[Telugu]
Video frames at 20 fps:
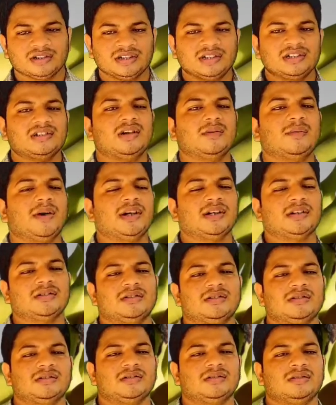దీంతోపాటు
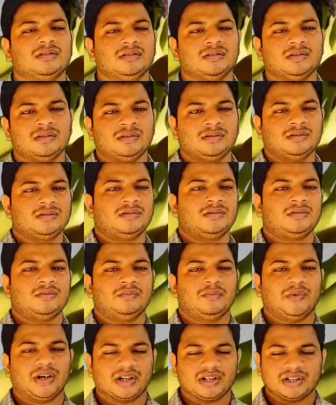
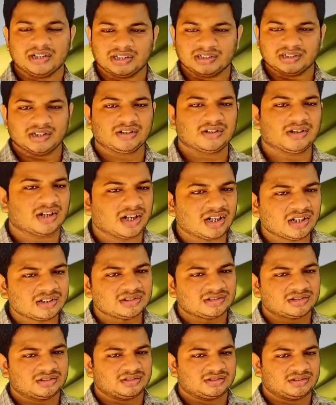మనకి నిద్ర కూడా
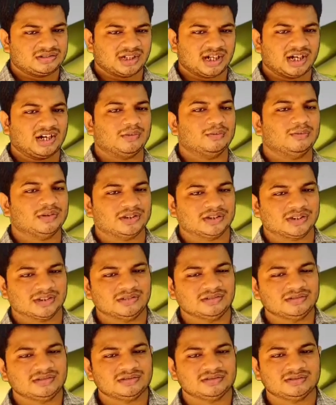చాలా
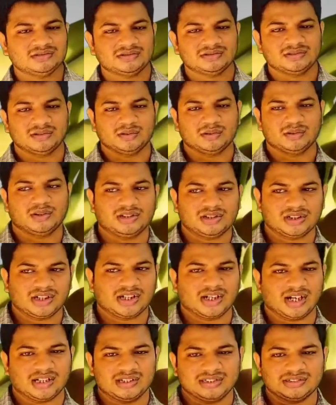ముఖ్యం రోజుకి
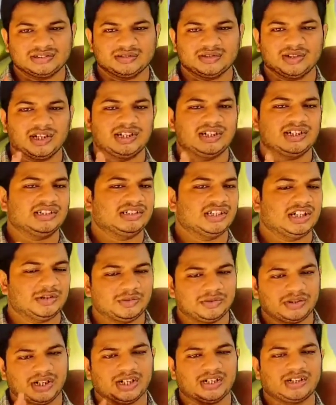కనీసం ఏడు నుంచి
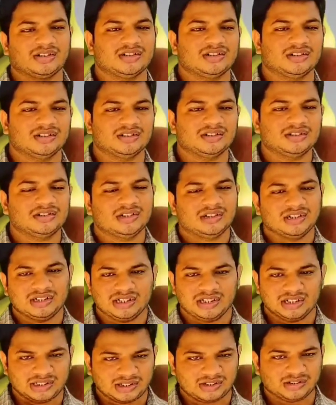ఎనిమిది గంటలు
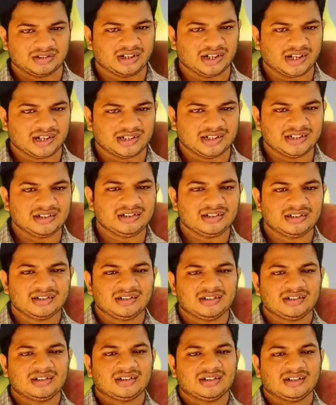నిద్ర ఉండాలి
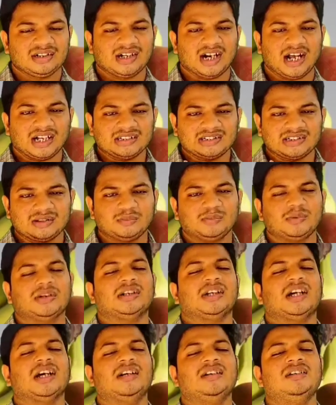
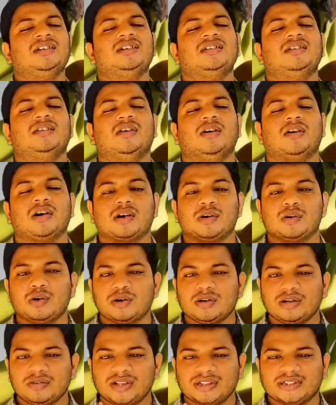రాత్రిపూట ఒక
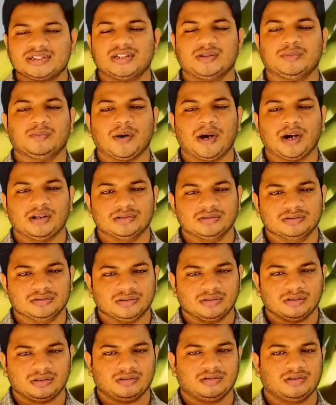గోరువెచ్చని పాలు
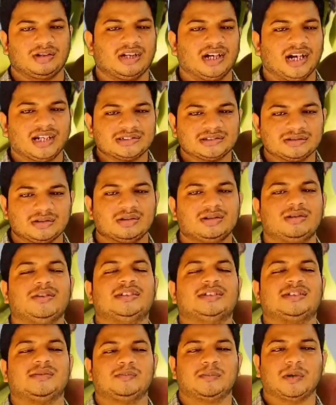ఒక గ్లాస్
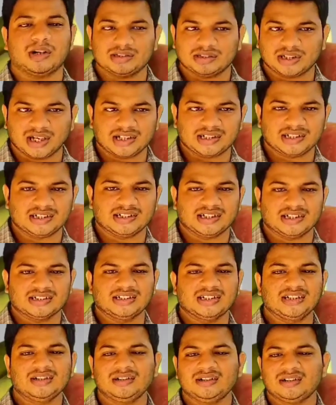గోరువెచ్చని పాలు
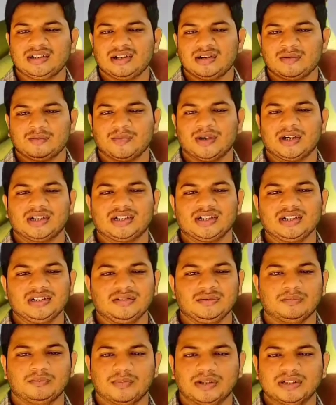తాగినట్లయితే మనకి
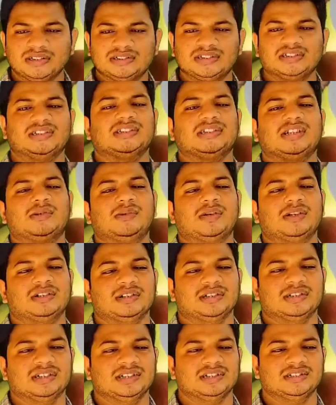మంచి నిద్ర
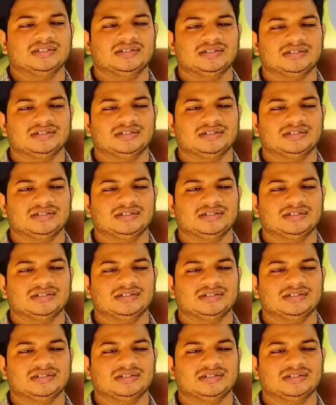పడుతుంది